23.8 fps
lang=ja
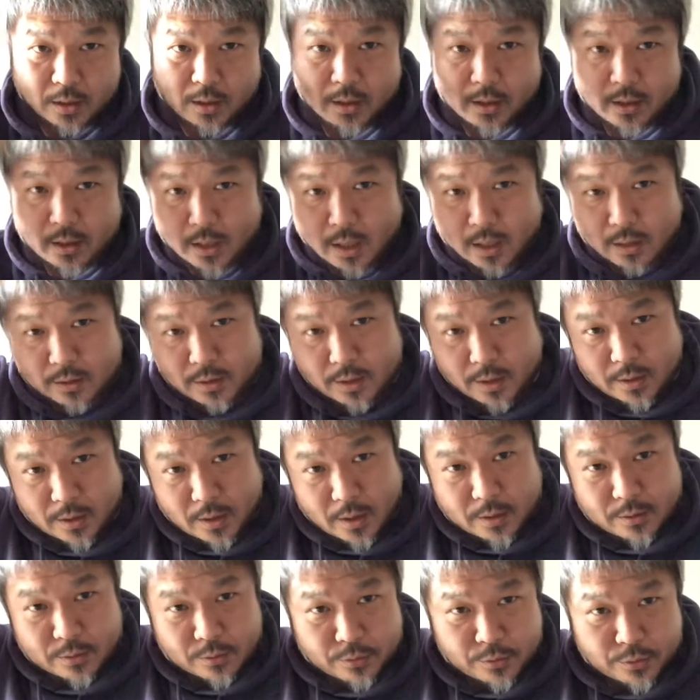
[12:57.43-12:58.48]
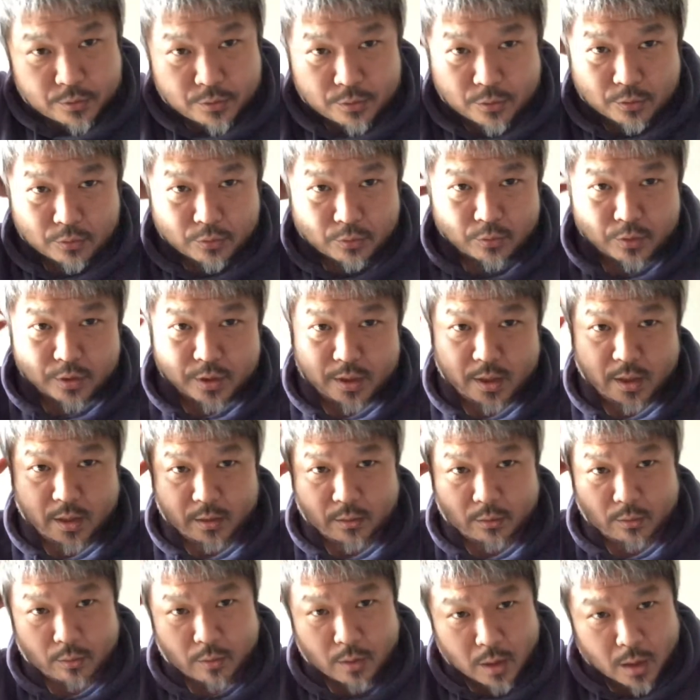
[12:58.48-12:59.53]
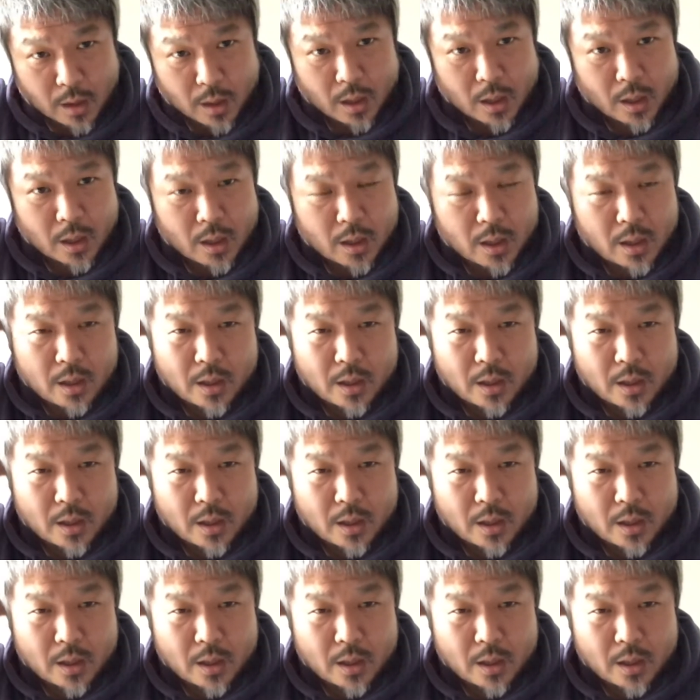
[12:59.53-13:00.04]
学生に対する就職の支援とか、